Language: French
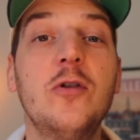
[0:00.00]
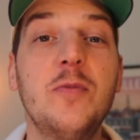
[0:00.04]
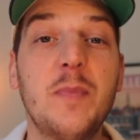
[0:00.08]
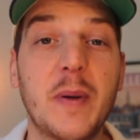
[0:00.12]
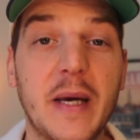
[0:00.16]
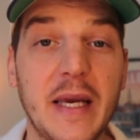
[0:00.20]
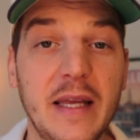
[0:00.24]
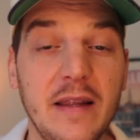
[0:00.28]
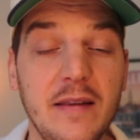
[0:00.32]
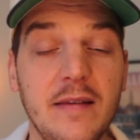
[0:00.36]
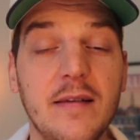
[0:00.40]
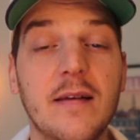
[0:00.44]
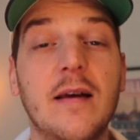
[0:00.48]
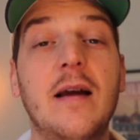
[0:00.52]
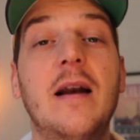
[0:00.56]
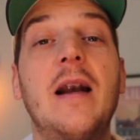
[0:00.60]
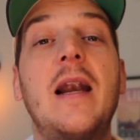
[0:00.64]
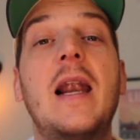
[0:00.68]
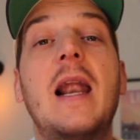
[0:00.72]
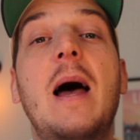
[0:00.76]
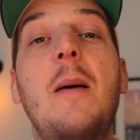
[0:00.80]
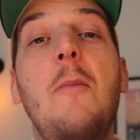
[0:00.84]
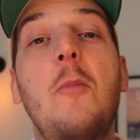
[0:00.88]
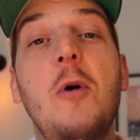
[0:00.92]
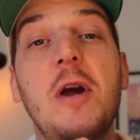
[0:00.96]
sprint,
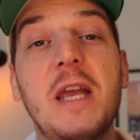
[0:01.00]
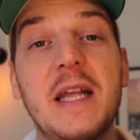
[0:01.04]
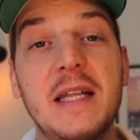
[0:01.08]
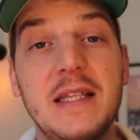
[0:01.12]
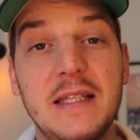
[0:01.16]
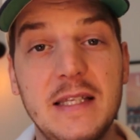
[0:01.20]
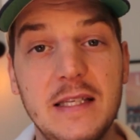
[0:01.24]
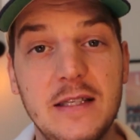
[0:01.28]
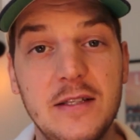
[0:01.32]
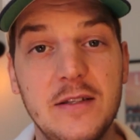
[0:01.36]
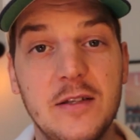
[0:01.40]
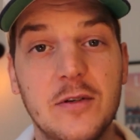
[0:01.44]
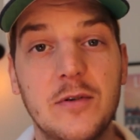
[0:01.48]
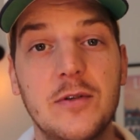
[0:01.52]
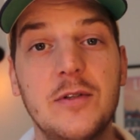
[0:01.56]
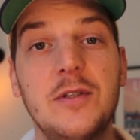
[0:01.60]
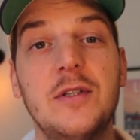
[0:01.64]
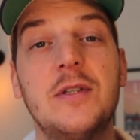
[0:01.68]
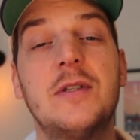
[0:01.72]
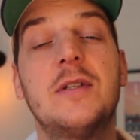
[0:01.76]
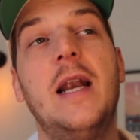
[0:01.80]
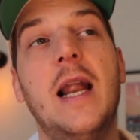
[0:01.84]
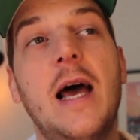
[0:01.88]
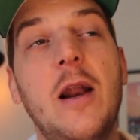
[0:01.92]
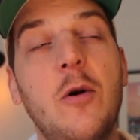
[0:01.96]
la moyenne
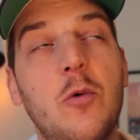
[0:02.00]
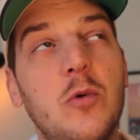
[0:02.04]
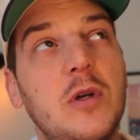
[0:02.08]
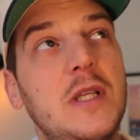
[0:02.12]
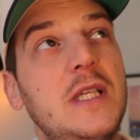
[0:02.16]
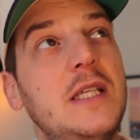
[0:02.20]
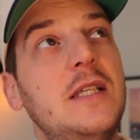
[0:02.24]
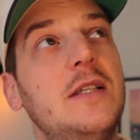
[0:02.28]
distance, la longue